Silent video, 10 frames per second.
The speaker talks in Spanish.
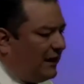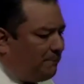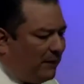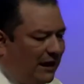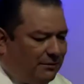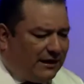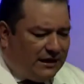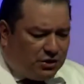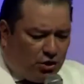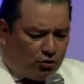la palabra
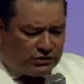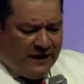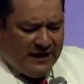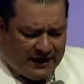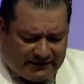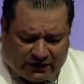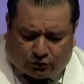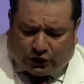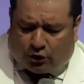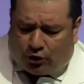de Dios en
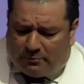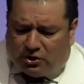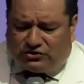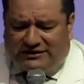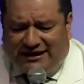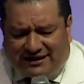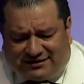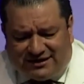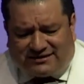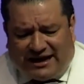Deuteronomios
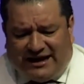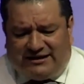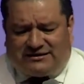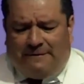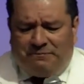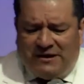16,